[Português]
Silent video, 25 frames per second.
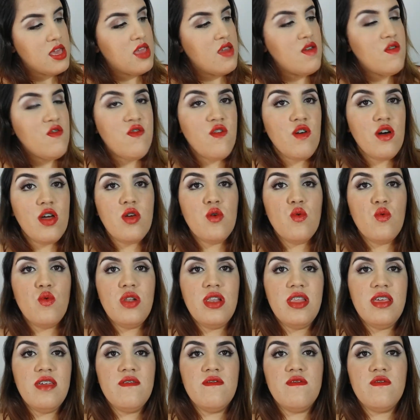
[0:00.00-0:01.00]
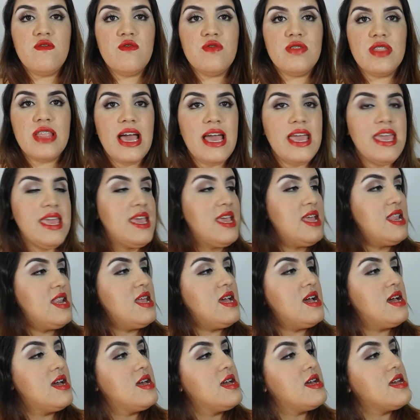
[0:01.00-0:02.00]
que foi o livro Na
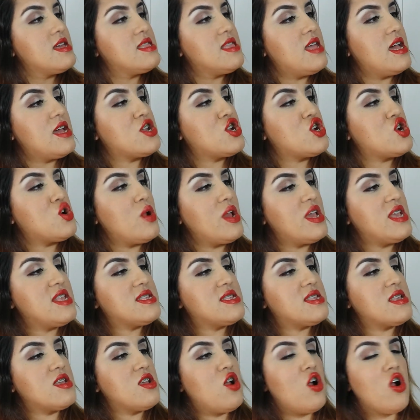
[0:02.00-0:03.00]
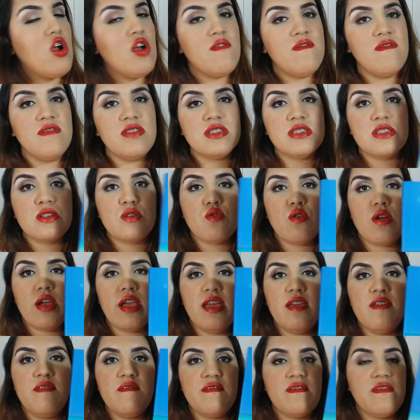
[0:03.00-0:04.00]
Ilha, da Tracy Garvis
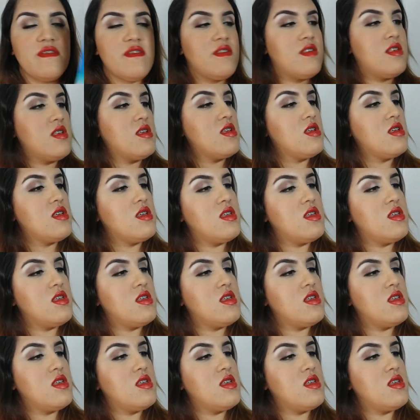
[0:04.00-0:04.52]
Graves.